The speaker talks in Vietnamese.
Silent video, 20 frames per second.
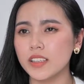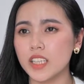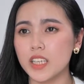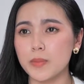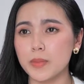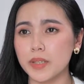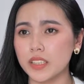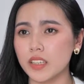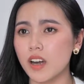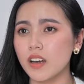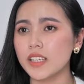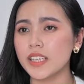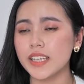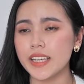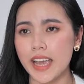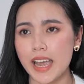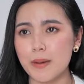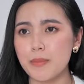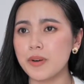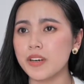thì mình có đi
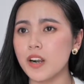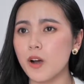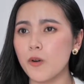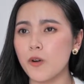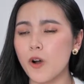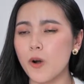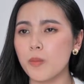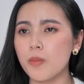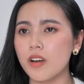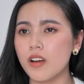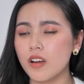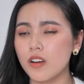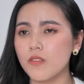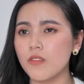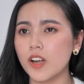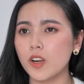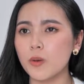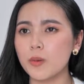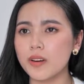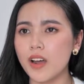khám ở đâu không
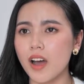và lúc